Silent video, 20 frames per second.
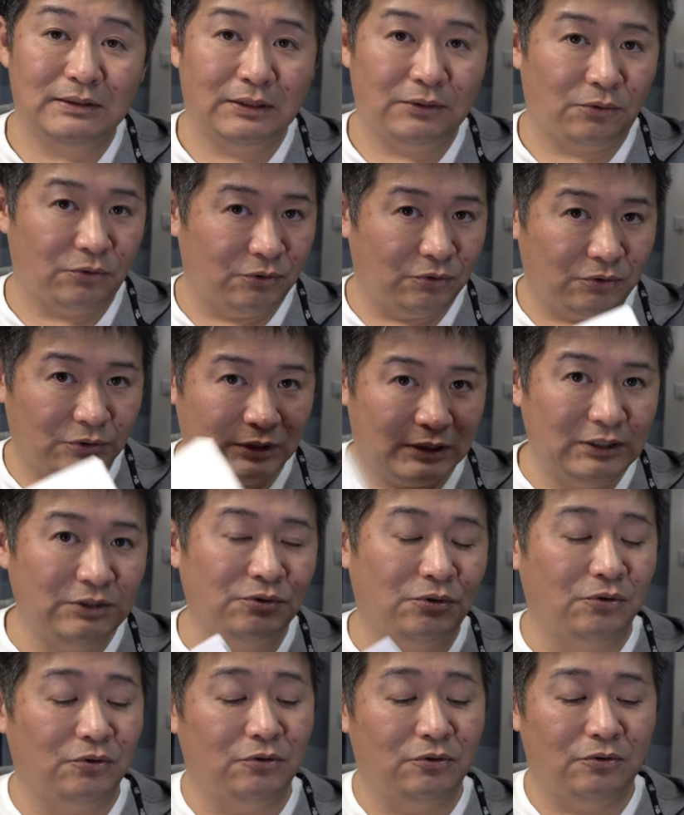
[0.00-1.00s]
この機
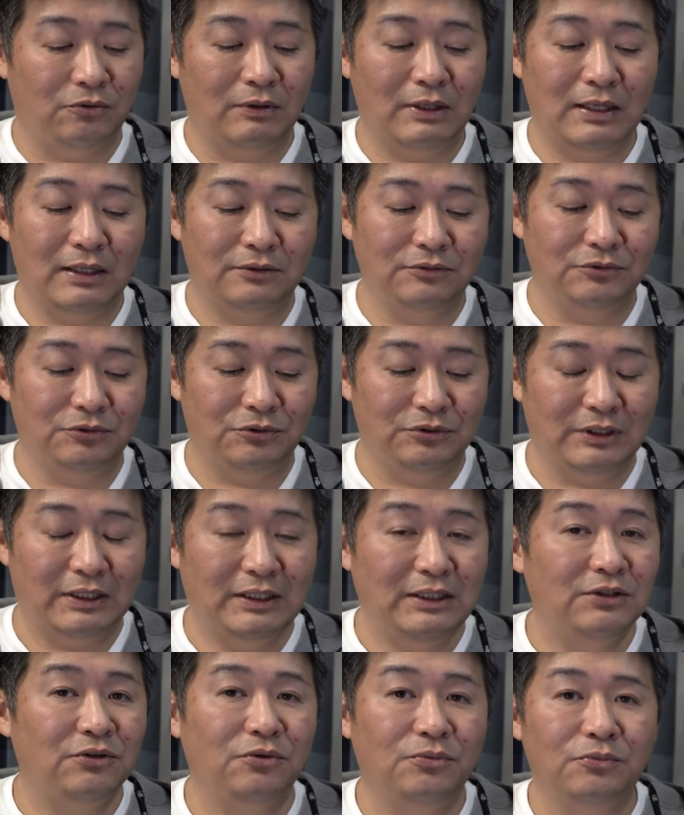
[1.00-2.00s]
能を分かるのには
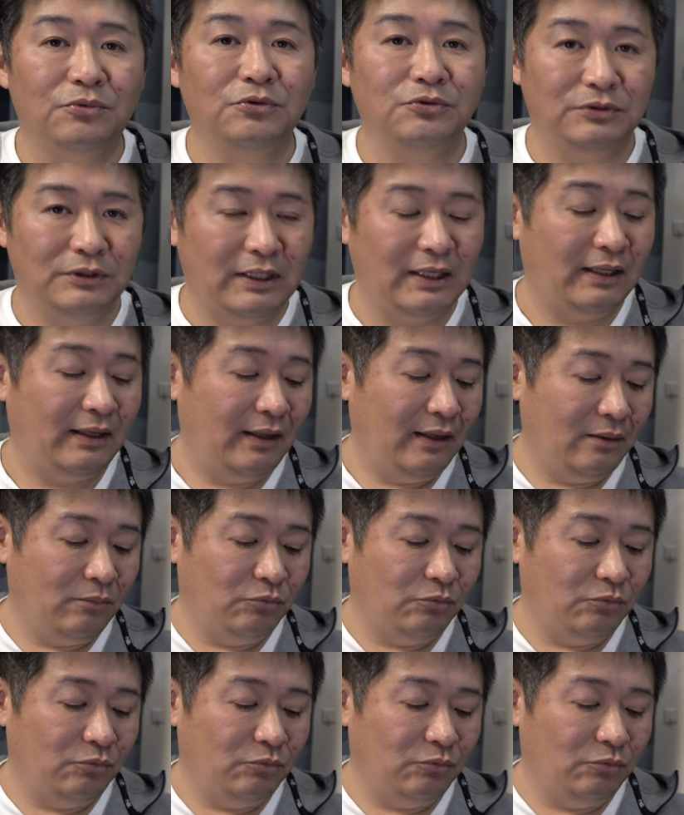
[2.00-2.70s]
いいと思うんで、